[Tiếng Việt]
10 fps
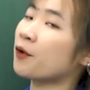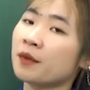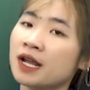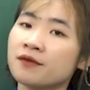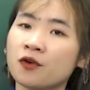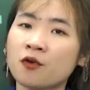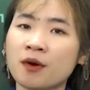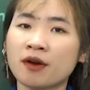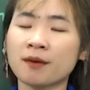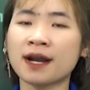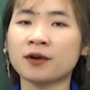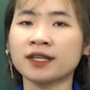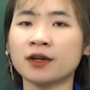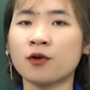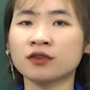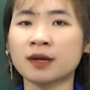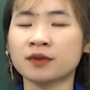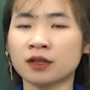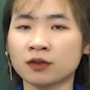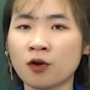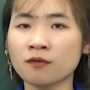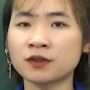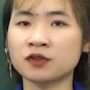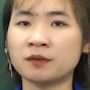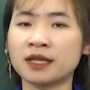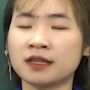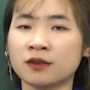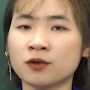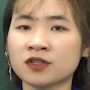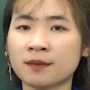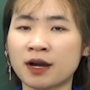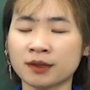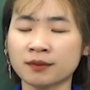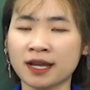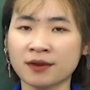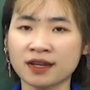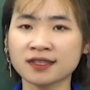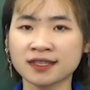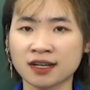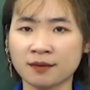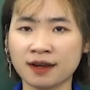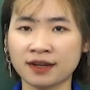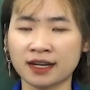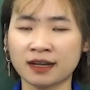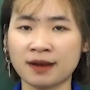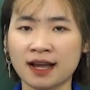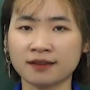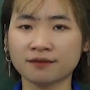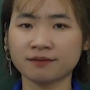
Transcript: hôm nay và cô mong các bạn có thể ôn tập thật tốt và chuẩn bị thật tốt cho các bài học tiếp theo nhé. Xin chào các bạn, hẹn gặp lại.